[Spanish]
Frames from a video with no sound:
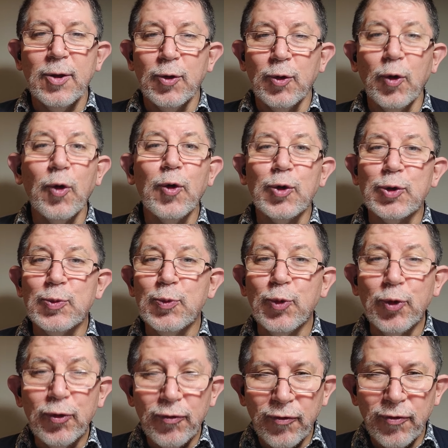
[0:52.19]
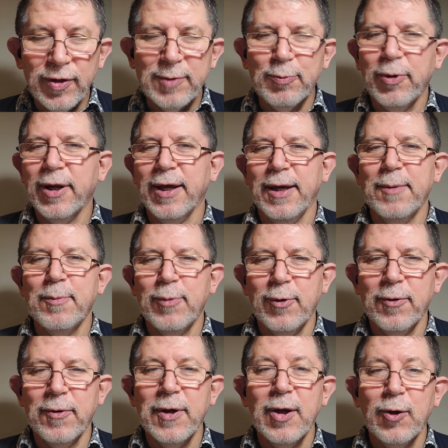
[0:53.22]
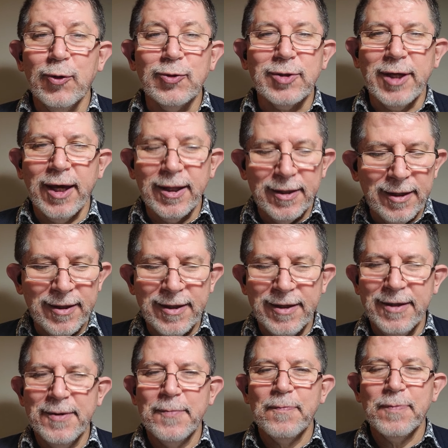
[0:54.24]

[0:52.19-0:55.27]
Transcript: Todos los Murphys, por ejemplo, los Kennedy.